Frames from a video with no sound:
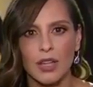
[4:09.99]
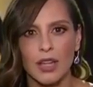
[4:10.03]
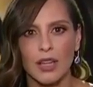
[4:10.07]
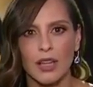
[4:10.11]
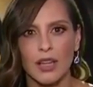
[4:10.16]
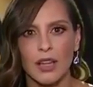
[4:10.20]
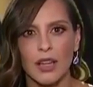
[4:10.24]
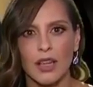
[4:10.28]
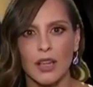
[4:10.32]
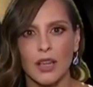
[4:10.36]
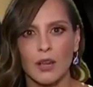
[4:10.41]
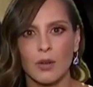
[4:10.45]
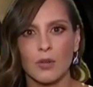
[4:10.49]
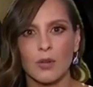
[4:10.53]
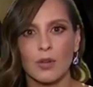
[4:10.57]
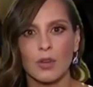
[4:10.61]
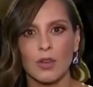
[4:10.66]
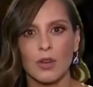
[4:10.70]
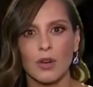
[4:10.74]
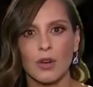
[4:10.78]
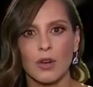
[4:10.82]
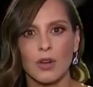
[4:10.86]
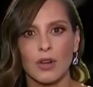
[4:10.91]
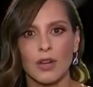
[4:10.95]
tiene
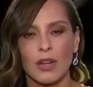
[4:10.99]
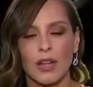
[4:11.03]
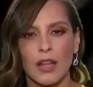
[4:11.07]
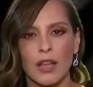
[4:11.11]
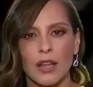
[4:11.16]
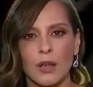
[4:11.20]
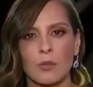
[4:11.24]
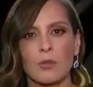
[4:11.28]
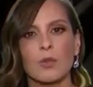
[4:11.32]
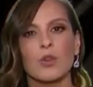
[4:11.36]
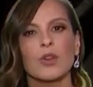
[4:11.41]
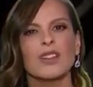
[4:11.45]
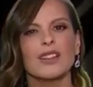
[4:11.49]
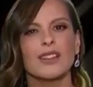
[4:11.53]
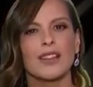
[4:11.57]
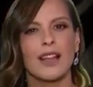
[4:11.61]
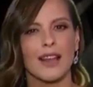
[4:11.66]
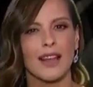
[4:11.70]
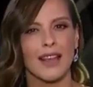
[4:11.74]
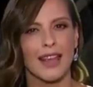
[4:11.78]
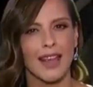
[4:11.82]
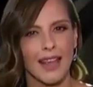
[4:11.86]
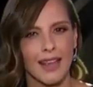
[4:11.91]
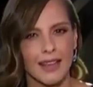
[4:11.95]
un guión eh, muy
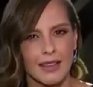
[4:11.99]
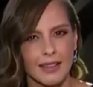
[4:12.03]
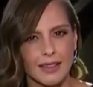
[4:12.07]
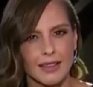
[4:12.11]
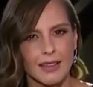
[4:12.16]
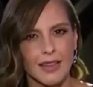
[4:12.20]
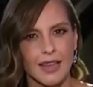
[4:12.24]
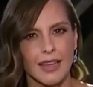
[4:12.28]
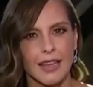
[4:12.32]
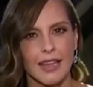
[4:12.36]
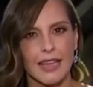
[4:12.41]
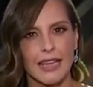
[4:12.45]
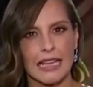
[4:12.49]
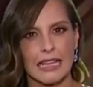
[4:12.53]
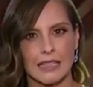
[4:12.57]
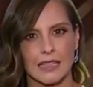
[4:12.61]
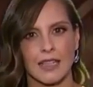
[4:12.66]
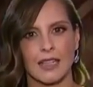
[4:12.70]
inteligente,